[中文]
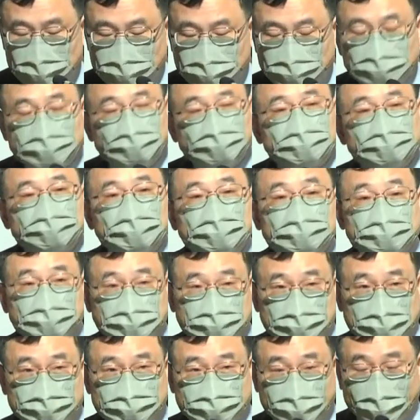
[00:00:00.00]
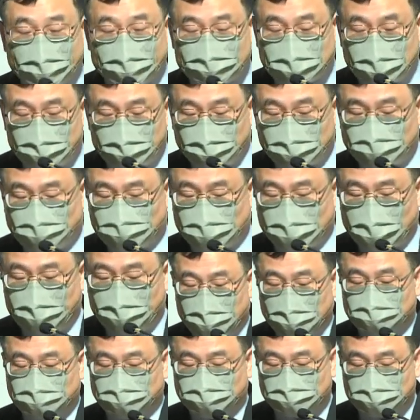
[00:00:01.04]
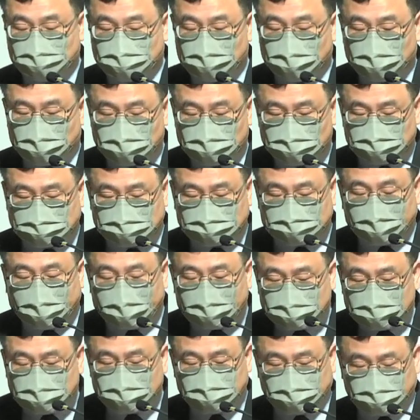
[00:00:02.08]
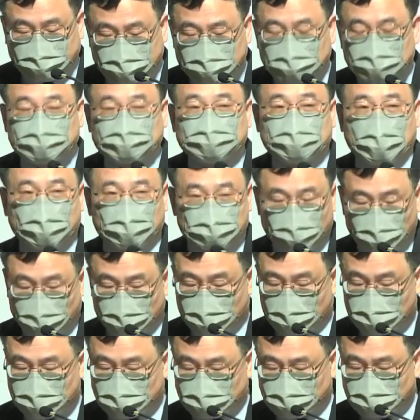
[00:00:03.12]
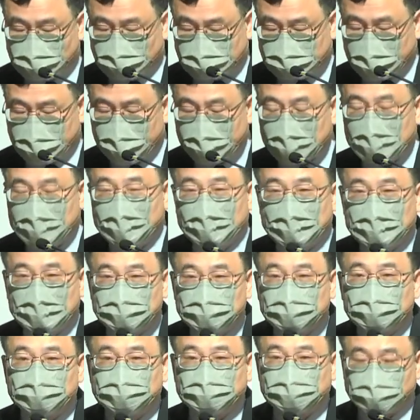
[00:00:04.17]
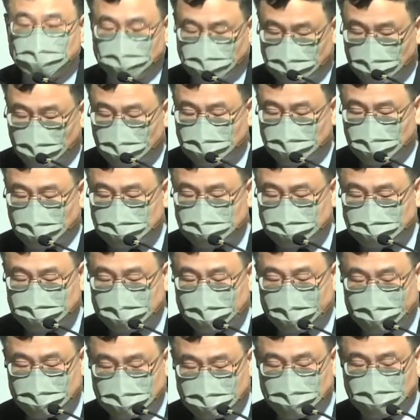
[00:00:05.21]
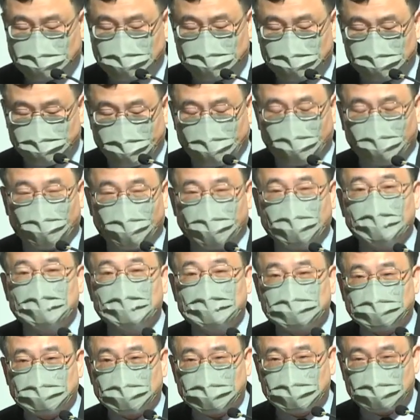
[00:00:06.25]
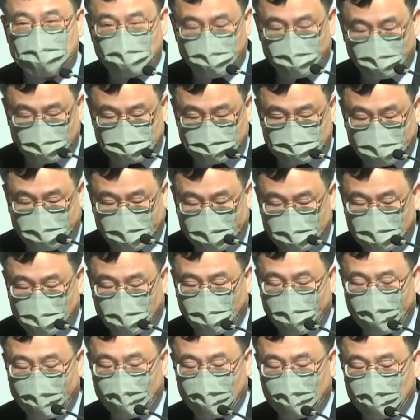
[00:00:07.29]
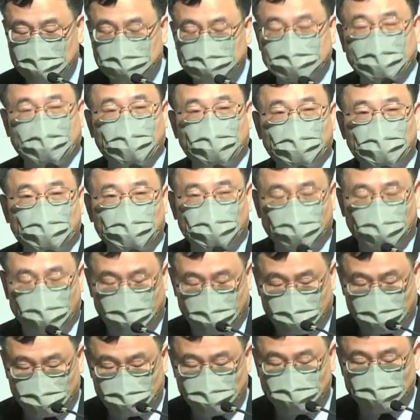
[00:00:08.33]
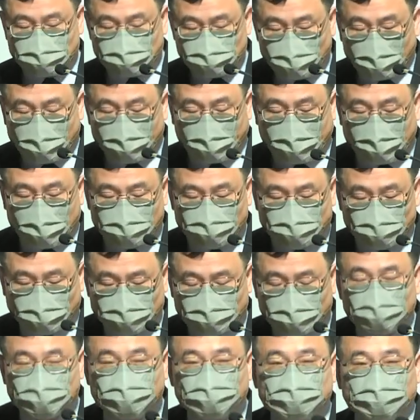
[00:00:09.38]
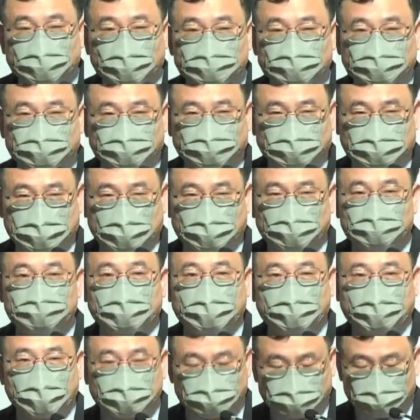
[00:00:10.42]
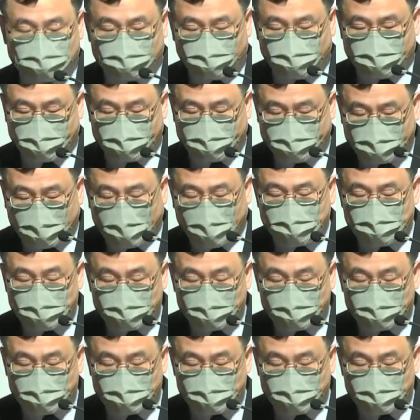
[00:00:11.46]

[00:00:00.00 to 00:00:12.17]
所以这就将带给他们全族一个再次极其惨痛一个事件，就是圣城再次被毁，圣殿被拆掉，在毁于外邦人手中，如同主前五百八十六年一样。